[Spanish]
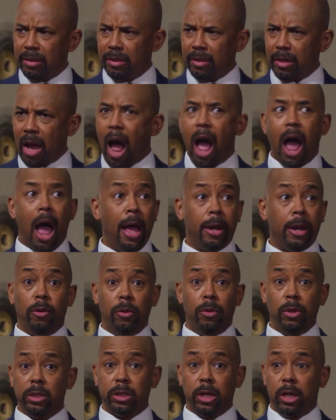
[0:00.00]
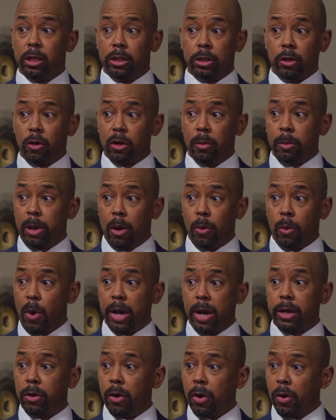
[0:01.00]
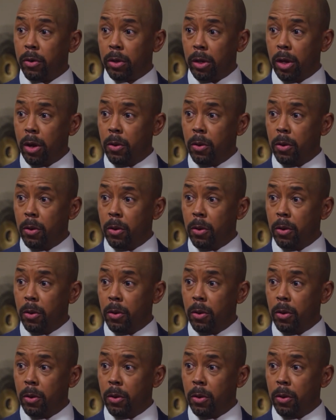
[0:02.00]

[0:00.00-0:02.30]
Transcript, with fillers: The Good Fight es una de las series